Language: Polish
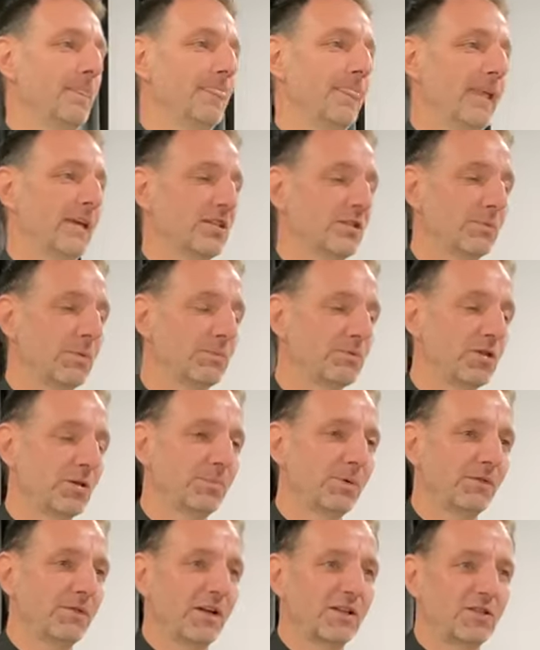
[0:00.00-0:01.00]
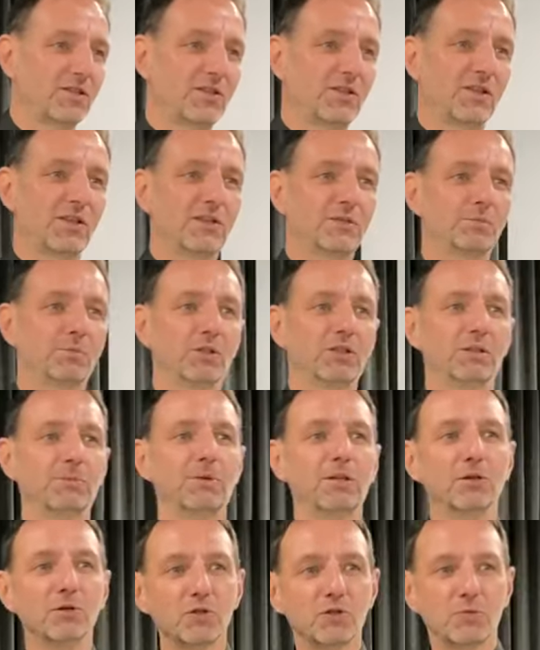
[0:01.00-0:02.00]
żeby przebywać z
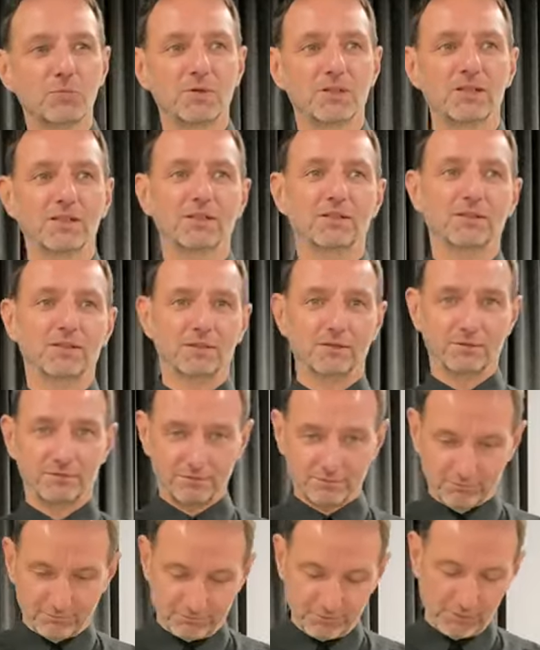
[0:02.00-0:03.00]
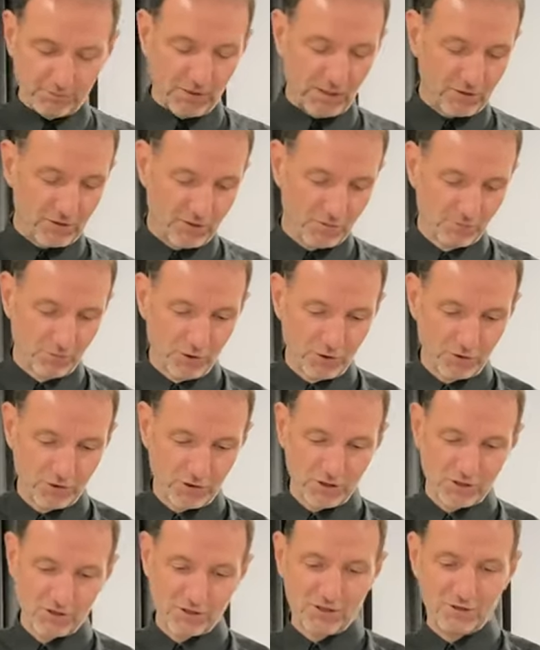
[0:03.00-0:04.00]
młodymi ludźmi. Wybaczcie młodzi,
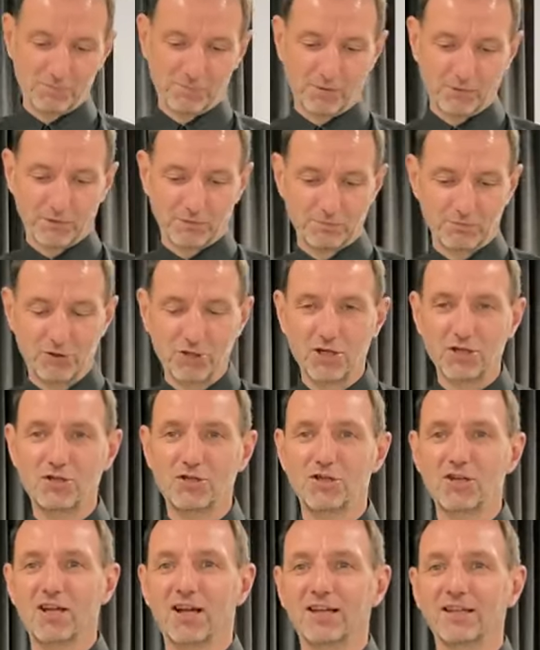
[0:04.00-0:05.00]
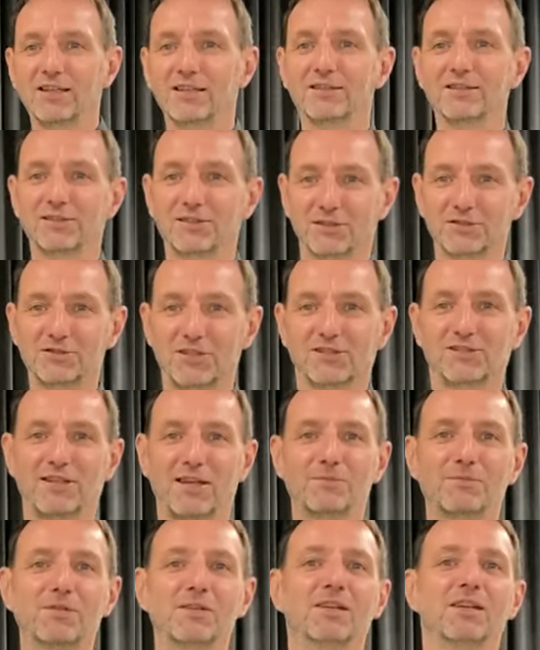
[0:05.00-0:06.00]
jeżeli powiem dzieci, ale to
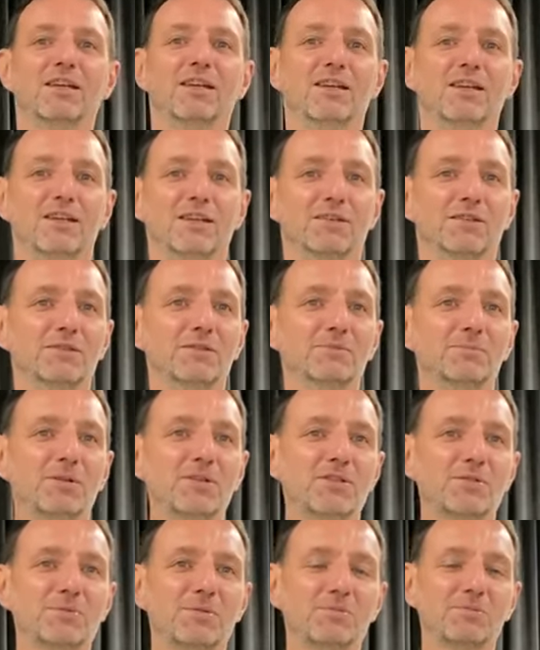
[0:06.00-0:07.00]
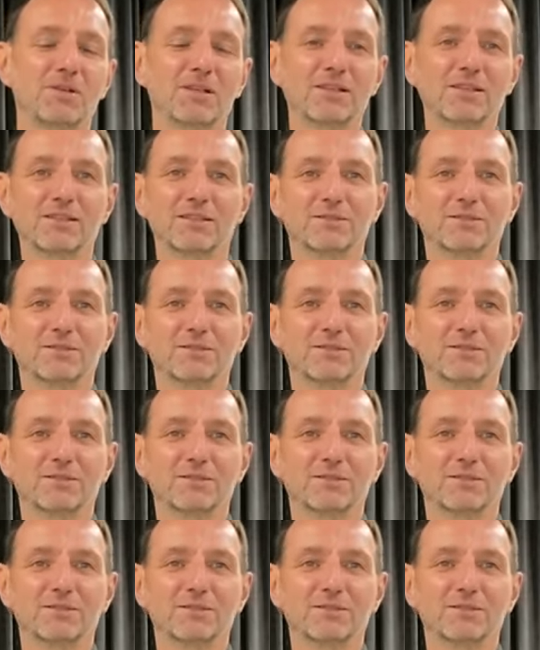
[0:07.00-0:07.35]
czasami e, będziemy mieli